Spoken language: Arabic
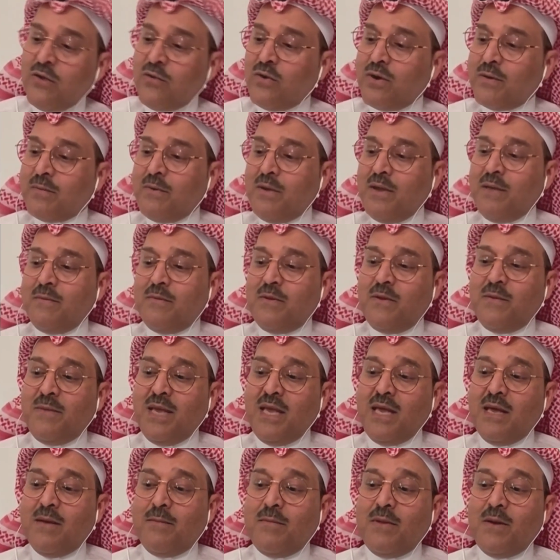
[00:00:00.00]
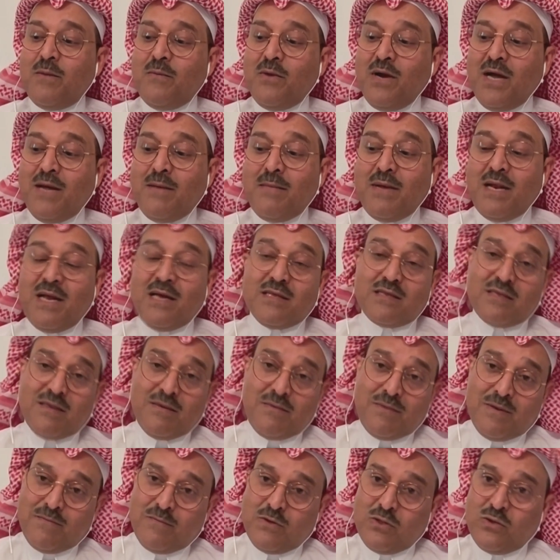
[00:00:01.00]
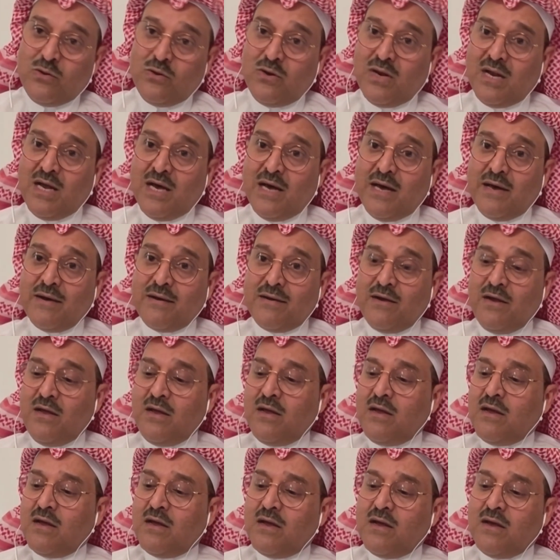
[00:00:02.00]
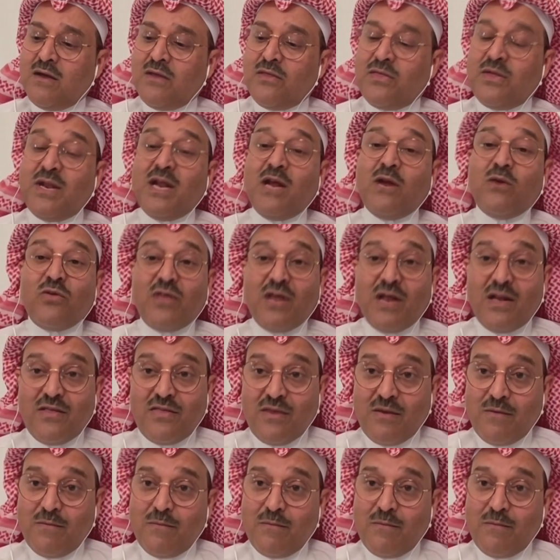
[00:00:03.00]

من المعاملات طبعا بالدولار 32% آه،